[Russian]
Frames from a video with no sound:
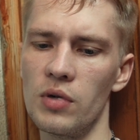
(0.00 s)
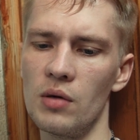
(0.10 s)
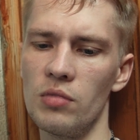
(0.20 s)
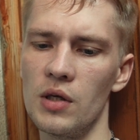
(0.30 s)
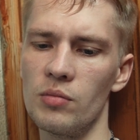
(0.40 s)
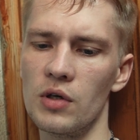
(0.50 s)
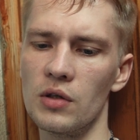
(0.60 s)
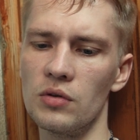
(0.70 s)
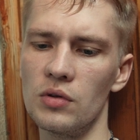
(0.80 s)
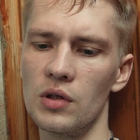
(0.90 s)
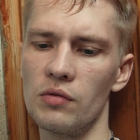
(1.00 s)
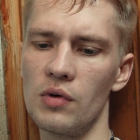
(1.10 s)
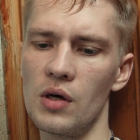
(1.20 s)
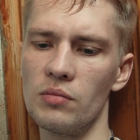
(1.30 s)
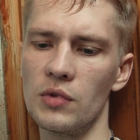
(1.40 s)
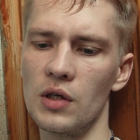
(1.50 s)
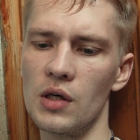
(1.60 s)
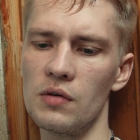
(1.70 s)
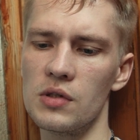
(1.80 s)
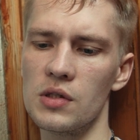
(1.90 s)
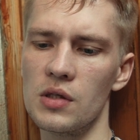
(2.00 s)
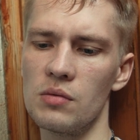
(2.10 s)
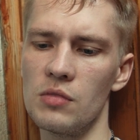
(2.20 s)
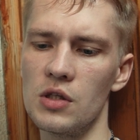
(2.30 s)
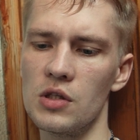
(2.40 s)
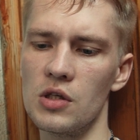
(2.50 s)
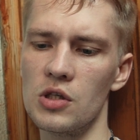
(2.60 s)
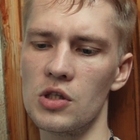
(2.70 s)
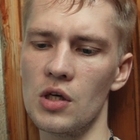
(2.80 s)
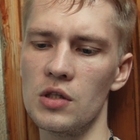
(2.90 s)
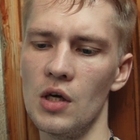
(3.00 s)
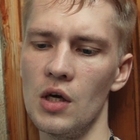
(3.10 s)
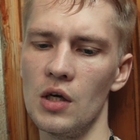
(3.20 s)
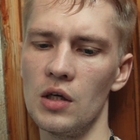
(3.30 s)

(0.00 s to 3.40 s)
проблемы, которые вам нравится иметь и решать.